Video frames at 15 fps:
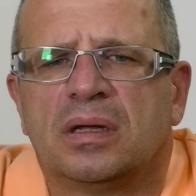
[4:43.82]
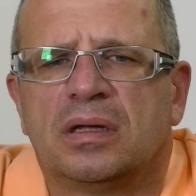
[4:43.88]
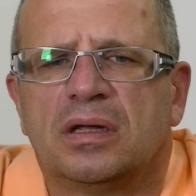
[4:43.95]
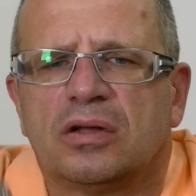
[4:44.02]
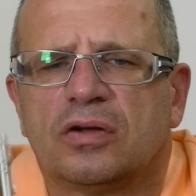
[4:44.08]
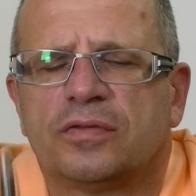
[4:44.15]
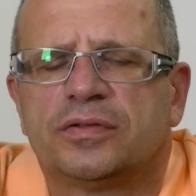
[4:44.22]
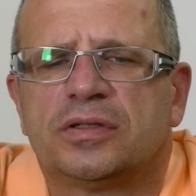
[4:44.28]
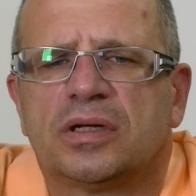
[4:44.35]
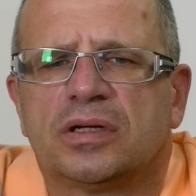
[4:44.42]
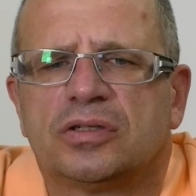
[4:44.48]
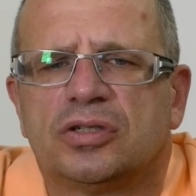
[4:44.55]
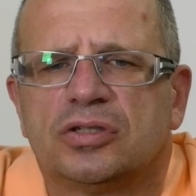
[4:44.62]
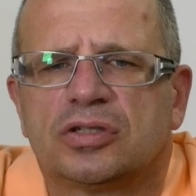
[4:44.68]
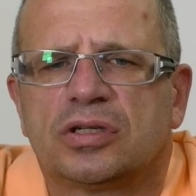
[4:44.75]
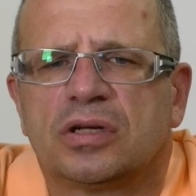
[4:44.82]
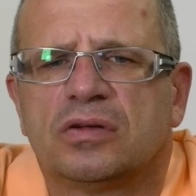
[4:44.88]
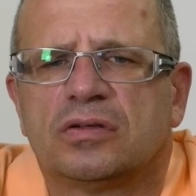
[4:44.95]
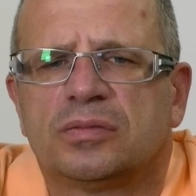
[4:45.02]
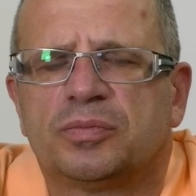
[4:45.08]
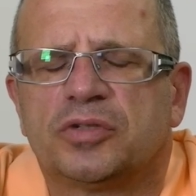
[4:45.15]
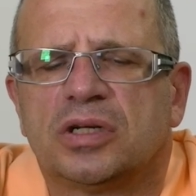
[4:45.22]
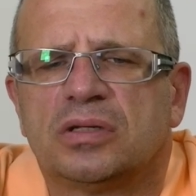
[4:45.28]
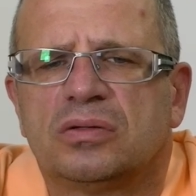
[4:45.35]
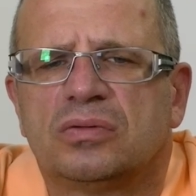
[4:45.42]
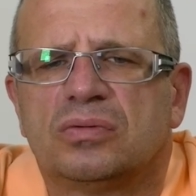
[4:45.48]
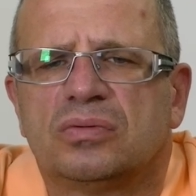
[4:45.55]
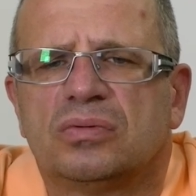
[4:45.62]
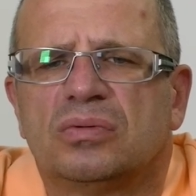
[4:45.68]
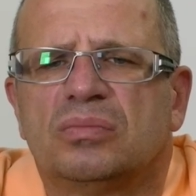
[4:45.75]
Kierowca ciężkiego
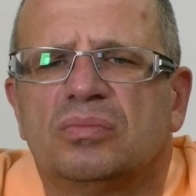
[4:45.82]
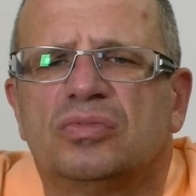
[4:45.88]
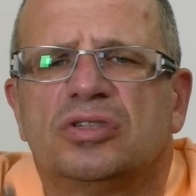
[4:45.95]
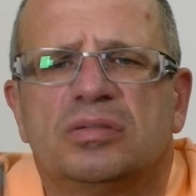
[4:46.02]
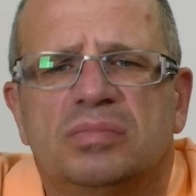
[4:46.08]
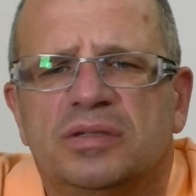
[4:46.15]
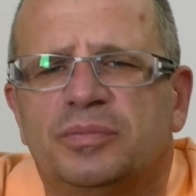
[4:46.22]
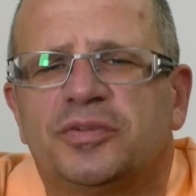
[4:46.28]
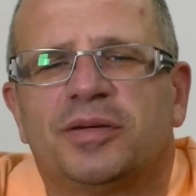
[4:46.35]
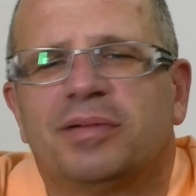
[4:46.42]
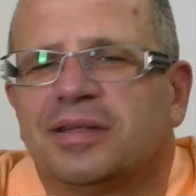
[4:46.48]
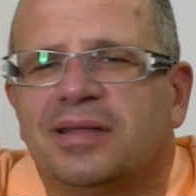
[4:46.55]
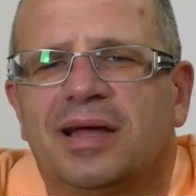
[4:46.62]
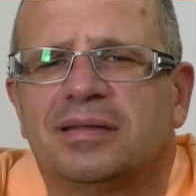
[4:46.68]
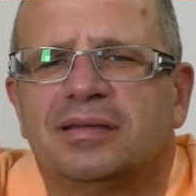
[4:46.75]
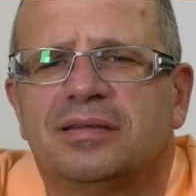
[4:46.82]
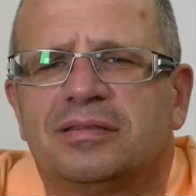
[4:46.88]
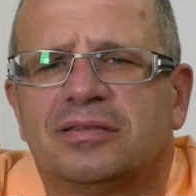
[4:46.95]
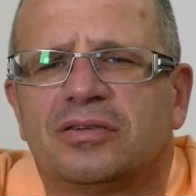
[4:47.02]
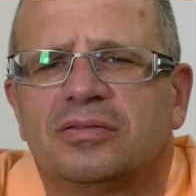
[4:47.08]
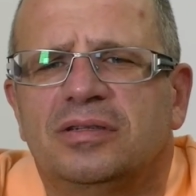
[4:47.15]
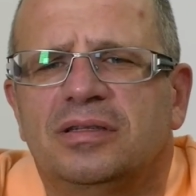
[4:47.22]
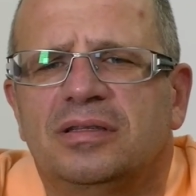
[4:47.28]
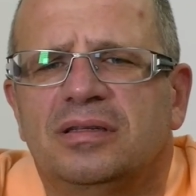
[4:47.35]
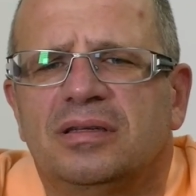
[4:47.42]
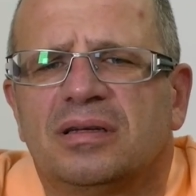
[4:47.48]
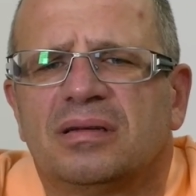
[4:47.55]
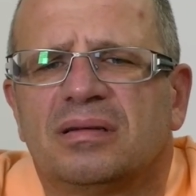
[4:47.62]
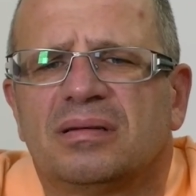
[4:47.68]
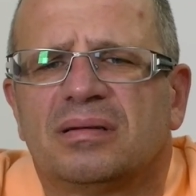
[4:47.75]
sprzętu musi być przebadany
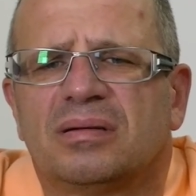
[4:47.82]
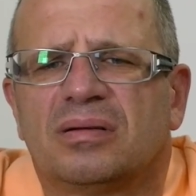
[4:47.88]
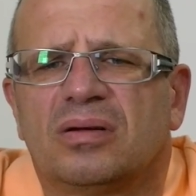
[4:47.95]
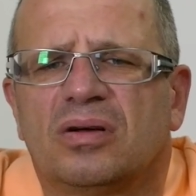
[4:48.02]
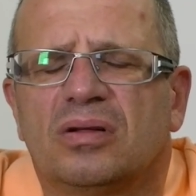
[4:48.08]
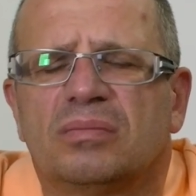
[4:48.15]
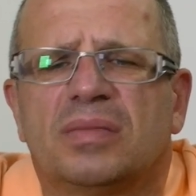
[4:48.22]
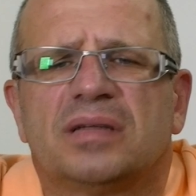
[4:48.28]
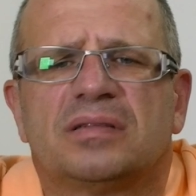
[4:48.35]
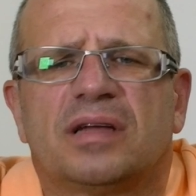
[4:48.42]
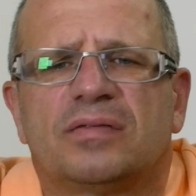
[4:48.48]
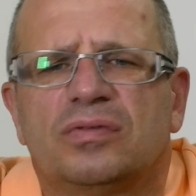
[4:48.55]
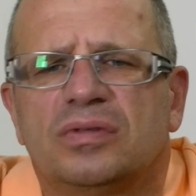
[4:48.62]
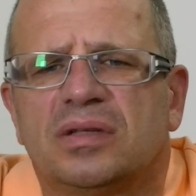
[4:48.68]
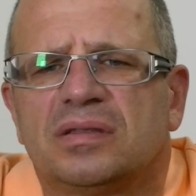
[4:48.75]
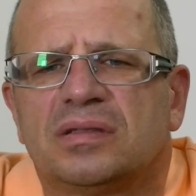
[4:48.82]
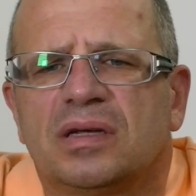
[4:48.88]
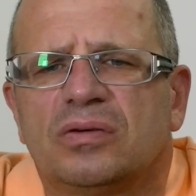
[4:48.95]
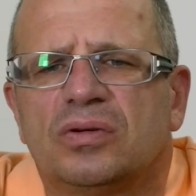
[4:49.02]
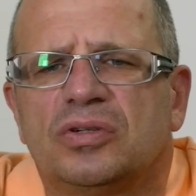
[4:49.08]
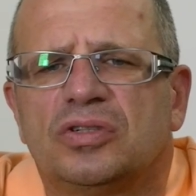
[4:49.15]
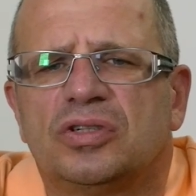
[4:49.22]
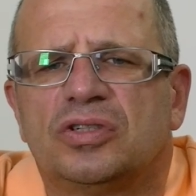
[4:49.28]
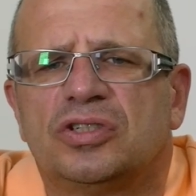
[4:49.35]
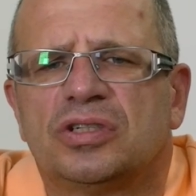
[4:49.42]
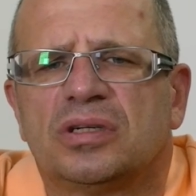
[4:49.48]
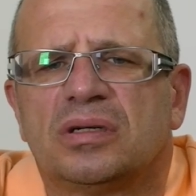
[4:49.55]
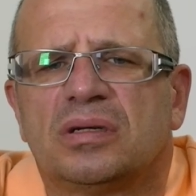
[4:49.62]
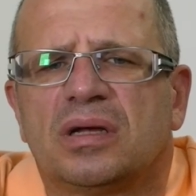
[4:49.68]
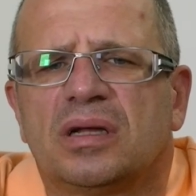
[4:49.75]
solidnie. On ma zawód na całe
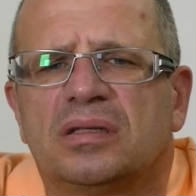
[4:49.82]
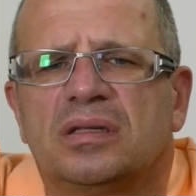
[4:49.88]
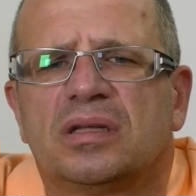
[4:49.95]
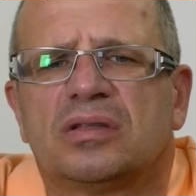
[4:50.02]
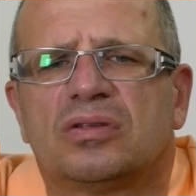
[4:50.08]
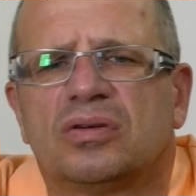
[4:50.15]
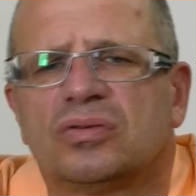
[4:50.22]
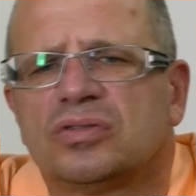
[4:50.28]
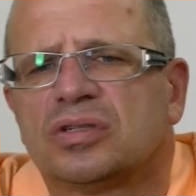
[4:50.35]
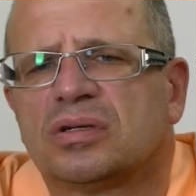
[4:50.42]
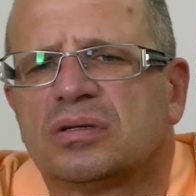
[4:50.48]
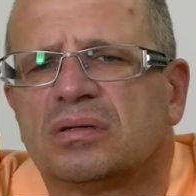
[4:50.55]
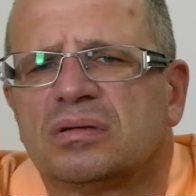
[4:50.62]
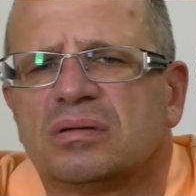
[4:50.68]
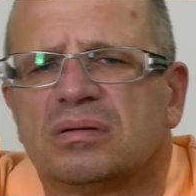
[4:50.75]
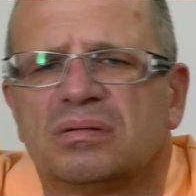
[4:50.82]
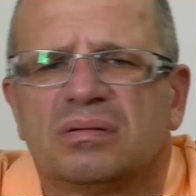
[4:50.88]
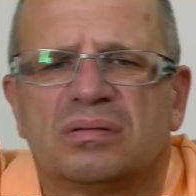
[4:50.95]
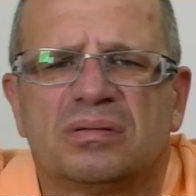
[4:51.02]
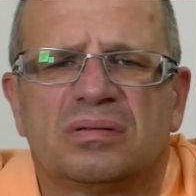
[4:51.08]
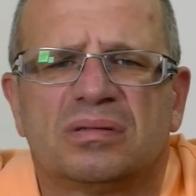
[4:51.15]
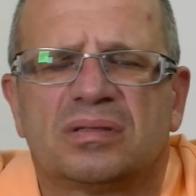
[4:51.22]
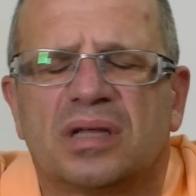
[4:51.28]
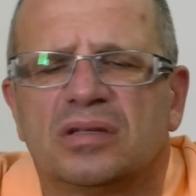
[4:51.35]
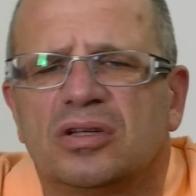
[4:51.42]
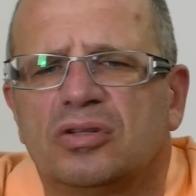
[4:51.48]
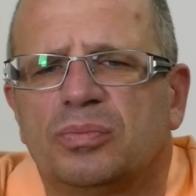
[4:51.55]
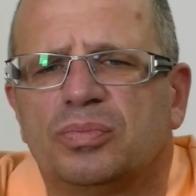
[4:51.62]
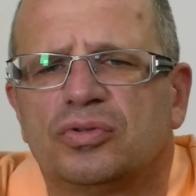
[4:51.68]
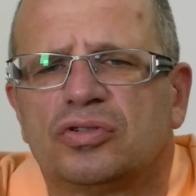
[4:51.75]
życie, a nie to, że
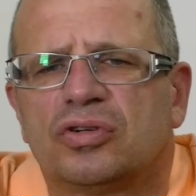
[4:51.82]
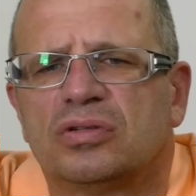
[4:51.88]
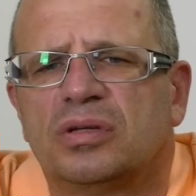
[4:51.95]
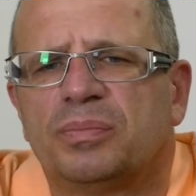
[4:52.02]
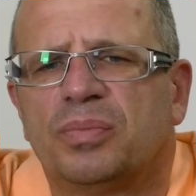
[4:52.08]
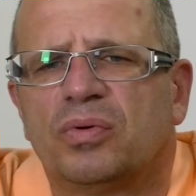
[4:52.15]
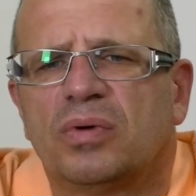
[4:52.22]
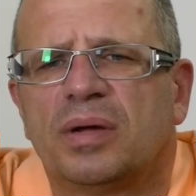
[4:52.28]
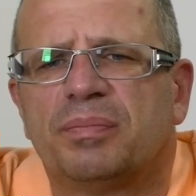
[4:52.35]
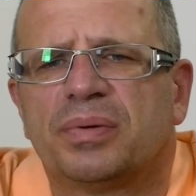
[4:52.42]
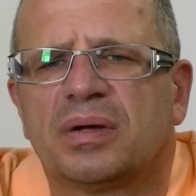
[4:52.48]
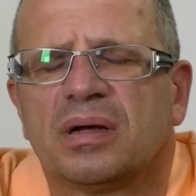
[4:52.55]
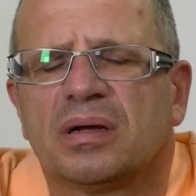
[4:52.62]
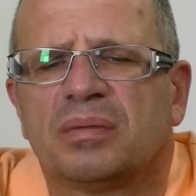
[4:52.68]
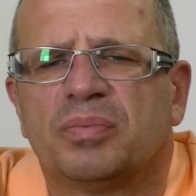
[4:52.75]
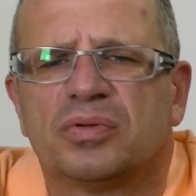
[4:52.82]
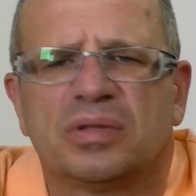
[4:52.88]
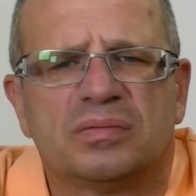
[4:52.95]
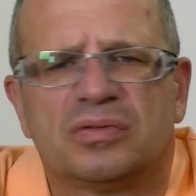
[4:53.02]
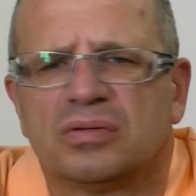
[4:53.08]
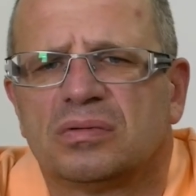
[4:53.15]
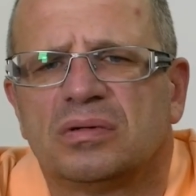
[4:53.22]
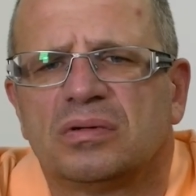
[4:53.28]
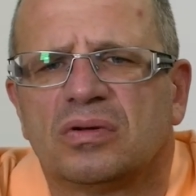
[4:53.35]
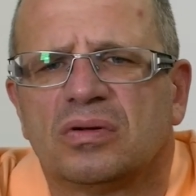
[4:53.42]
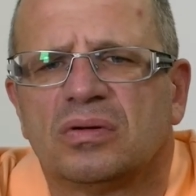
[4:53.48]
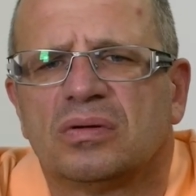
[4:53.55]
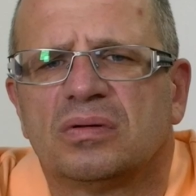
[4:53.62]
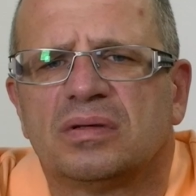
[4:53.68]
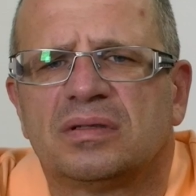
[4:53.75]
zostanie dopuszczony po łebkach, potem są
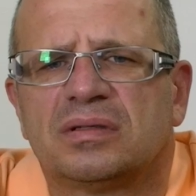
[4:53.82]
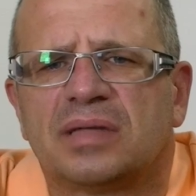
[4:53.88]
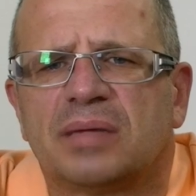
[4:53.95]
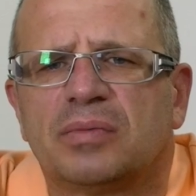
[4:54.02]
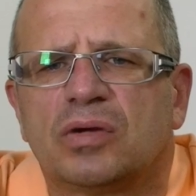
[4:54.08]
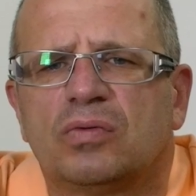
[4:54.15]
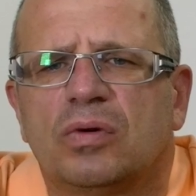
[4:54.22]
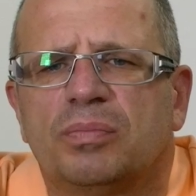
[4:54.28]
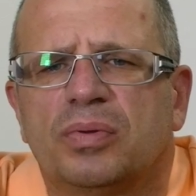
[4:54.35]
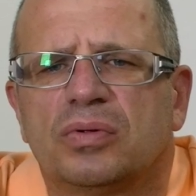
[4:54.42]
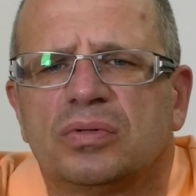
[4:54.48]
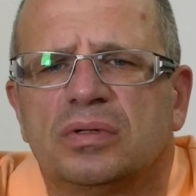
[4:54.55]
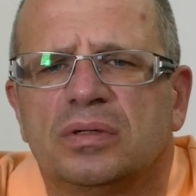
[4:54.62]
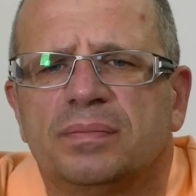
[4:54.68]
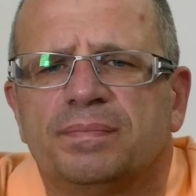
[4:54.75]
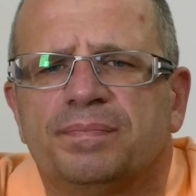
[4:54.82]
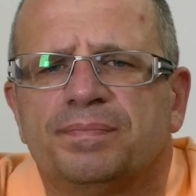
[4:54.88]
tylko same kłopoty.